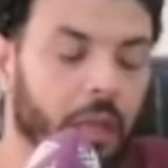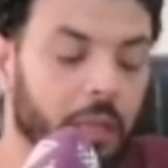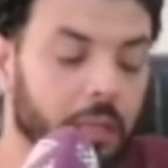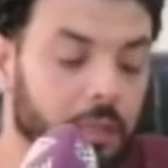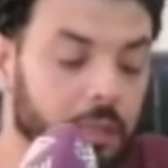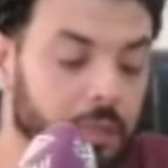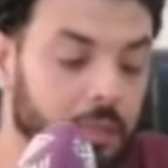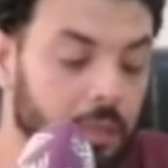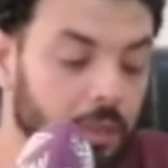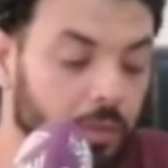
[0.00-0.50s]

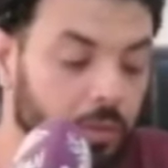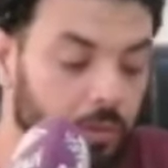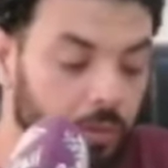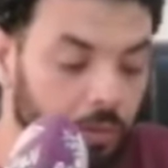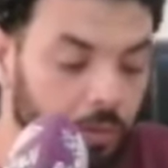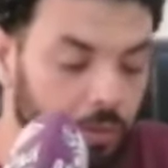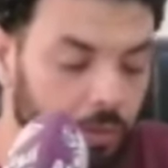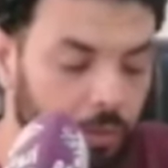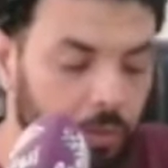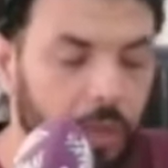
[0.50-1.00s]
هادشي
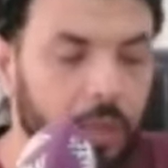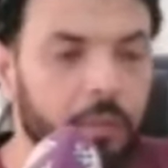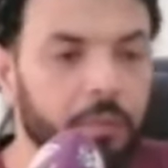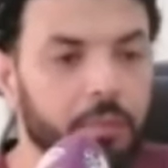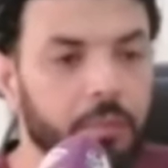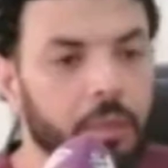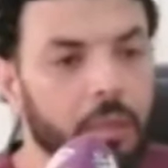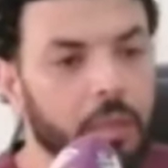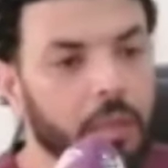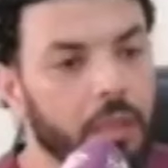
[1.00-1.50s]
كله
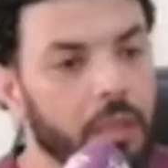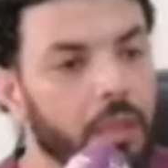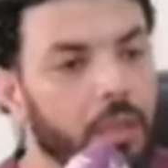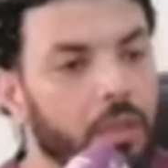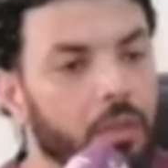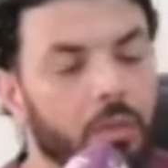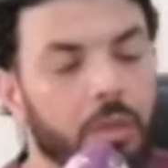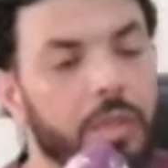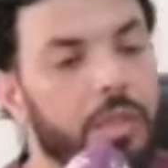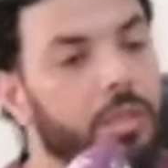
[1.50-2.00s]
وهم
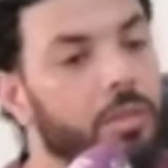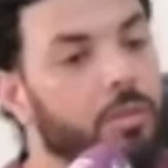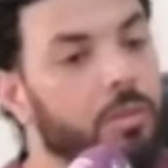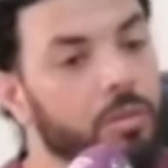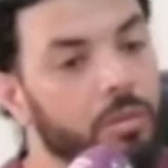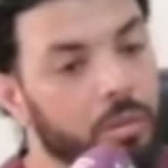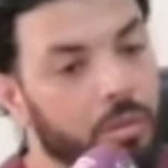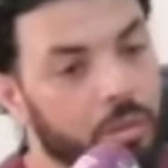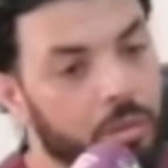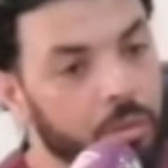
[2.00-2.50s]
وهادشي
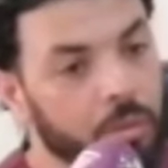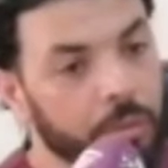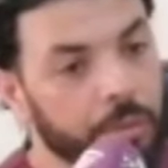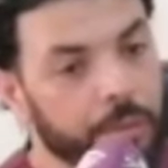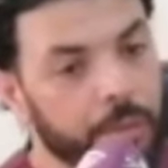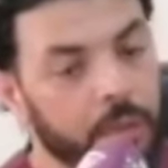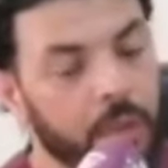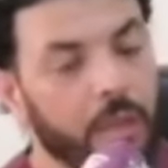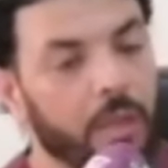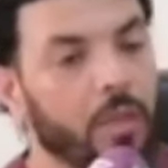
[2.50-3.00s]
كله
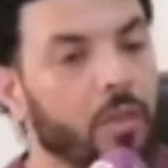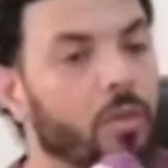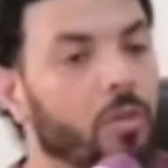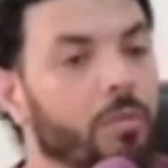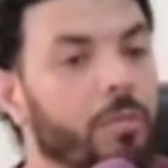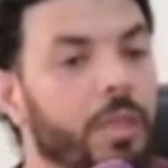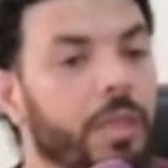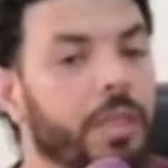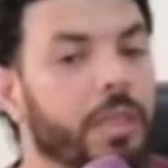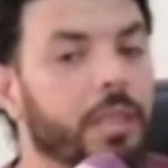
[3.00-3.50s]
كذوب
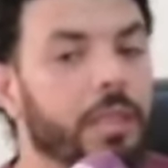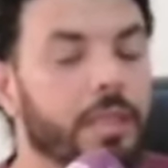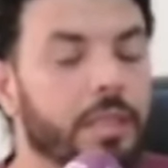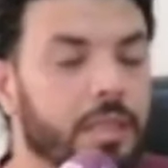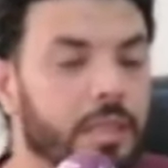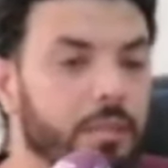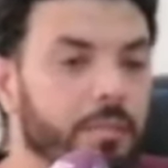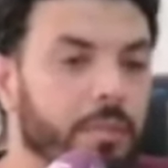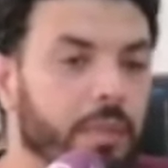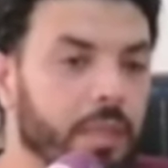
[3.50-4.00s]
وما
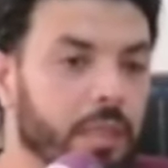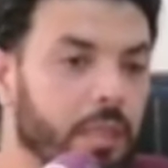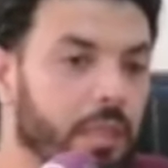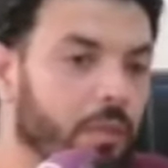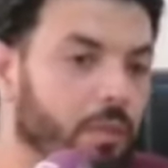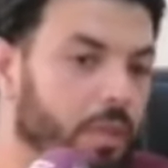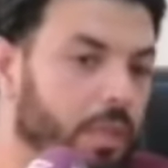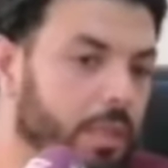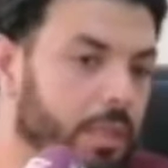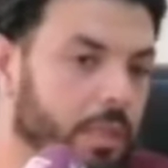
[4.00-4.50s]
كايناش شي
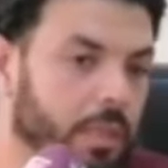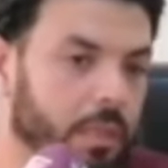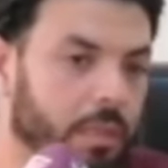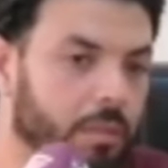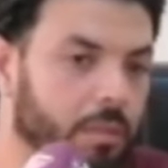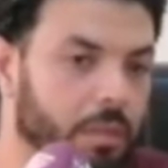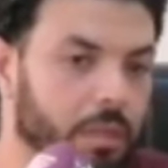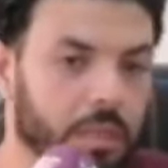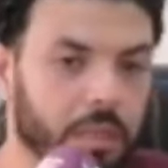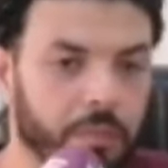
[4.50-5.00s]
ماده ولا
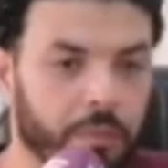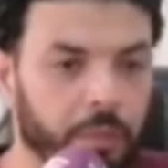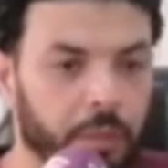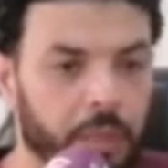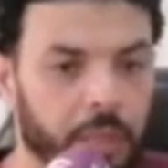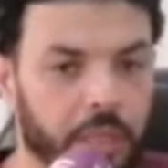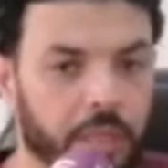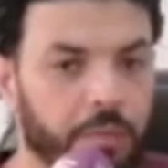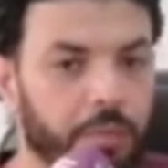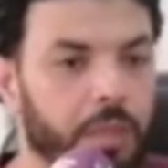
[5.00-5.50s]
الزيت ولا شي
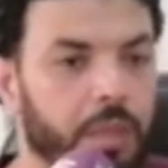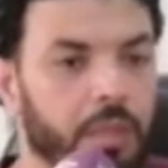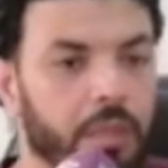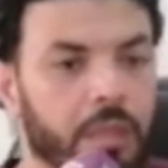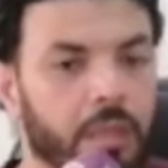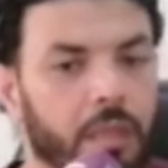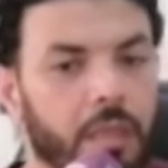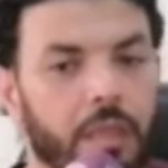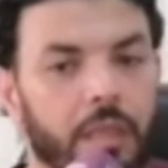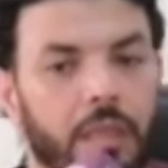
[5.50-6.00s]

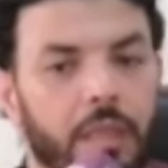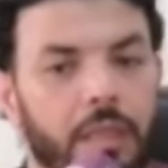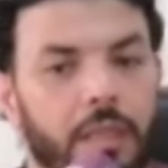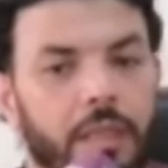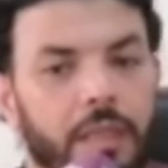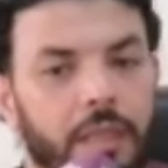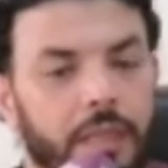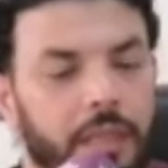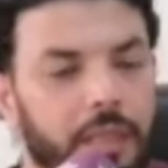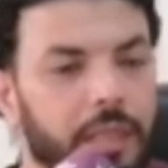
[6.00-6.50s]
عشبه
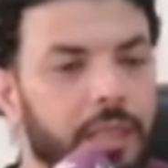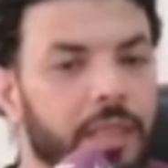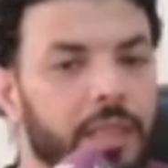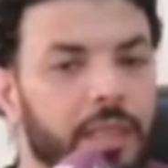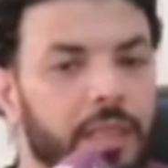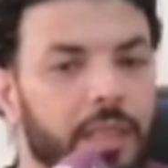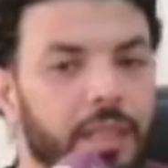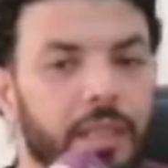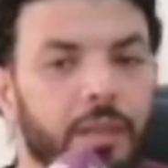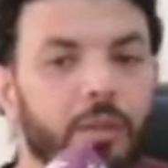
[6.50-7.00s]
اللي
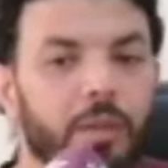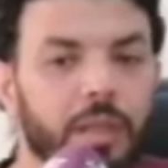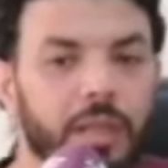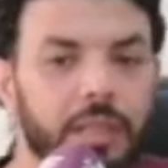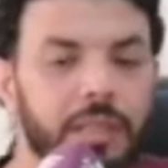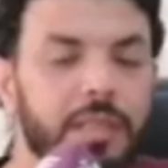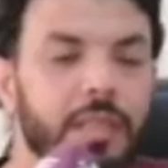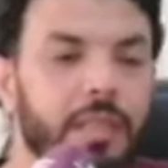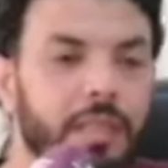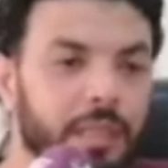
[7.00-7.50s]
لو
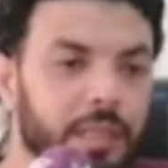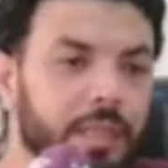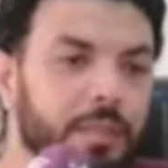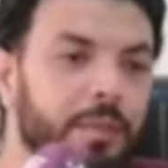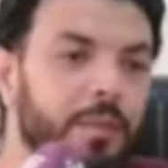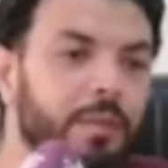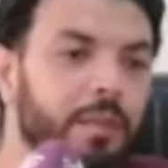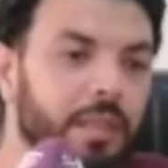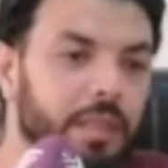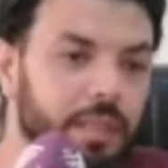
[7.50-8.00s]
كانت هاد
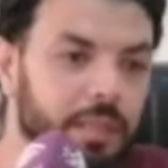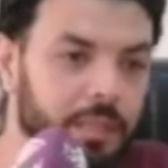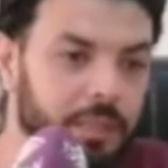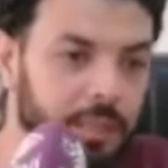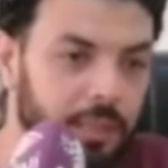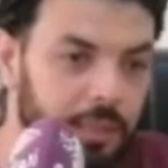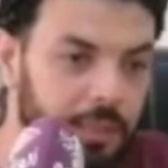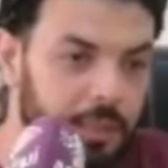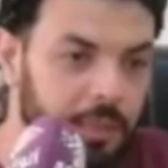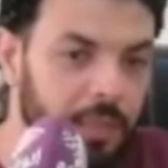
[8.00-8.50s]
العشبه ولا هاد
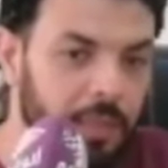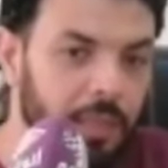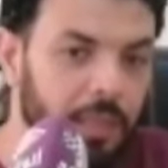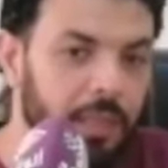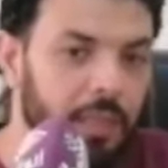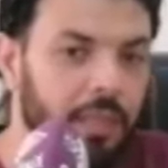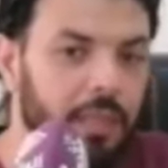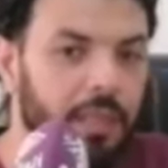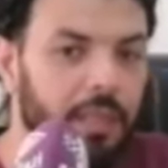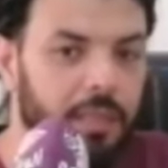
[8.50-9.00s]
الزيت
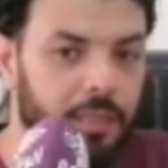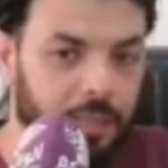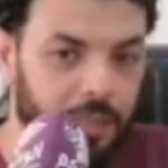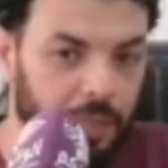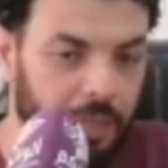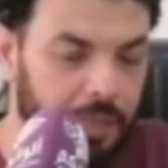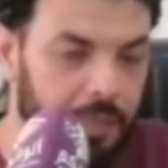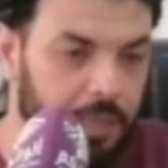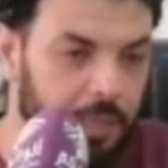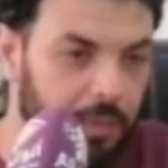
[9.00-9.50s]
لا
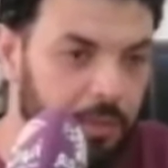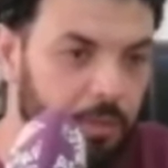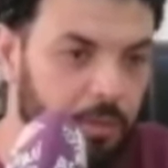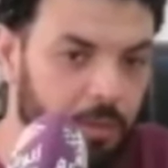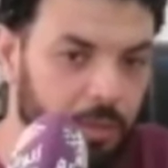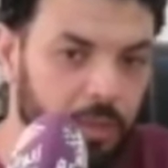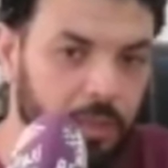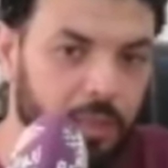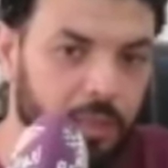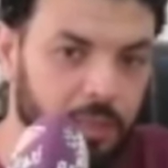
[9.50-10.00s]
رجعات
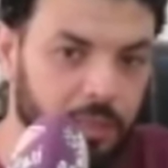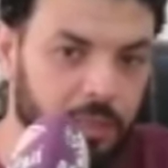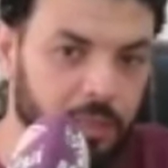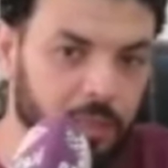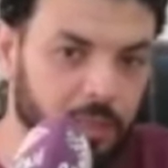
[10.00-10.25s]
لدوك اللي